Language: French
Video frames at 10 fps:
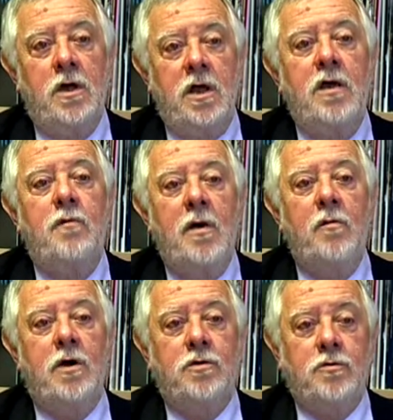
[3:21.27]
et même
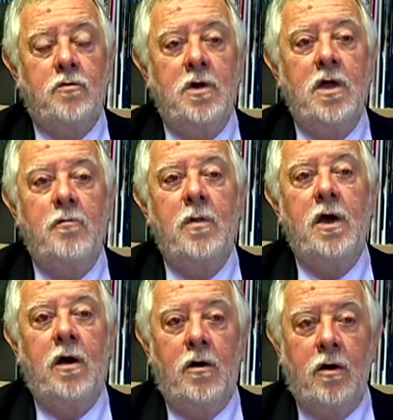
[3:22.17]
lorsqu'on les
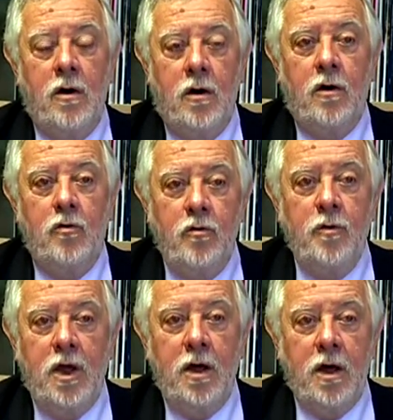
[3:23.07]
met en,
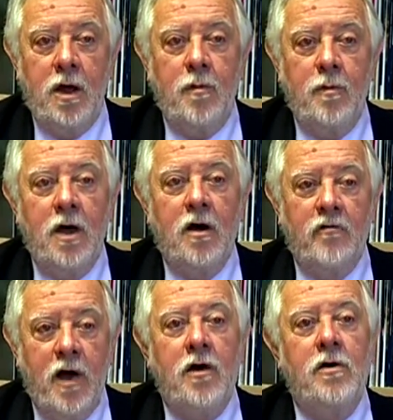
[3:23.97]
lumière et met en
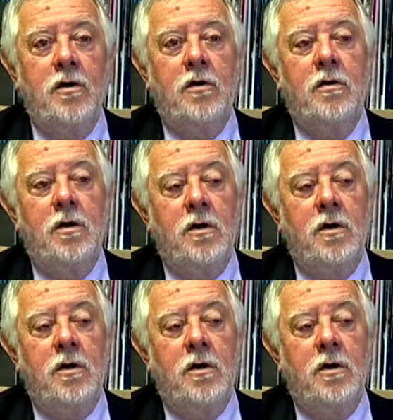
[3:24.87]
valeur,